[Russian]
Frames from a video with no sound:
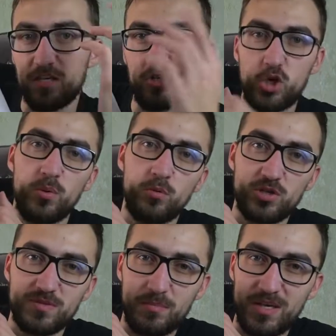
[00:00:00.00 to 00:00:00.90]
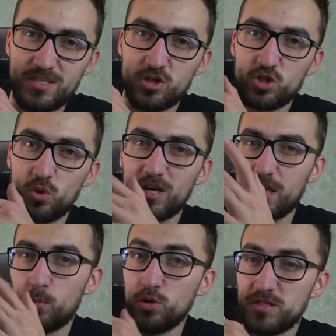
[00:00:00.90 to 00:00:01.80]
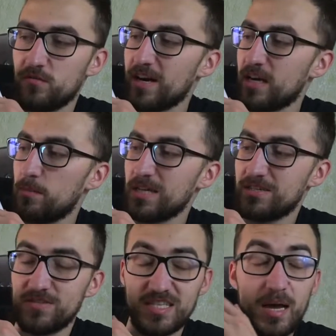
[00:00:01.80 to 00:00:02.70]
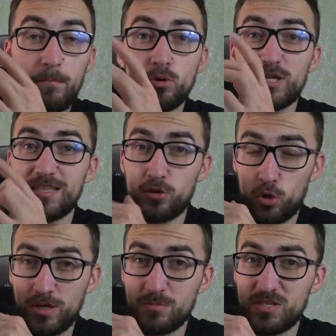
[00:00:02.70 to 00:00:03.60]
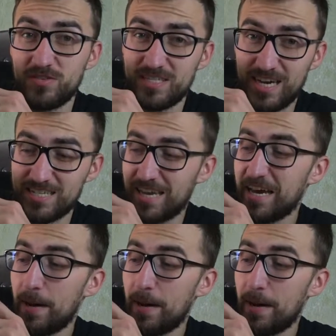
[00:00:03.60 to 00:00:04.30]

Еще мы можем заметить, что эта мультиварка произведена под контролем швейцарской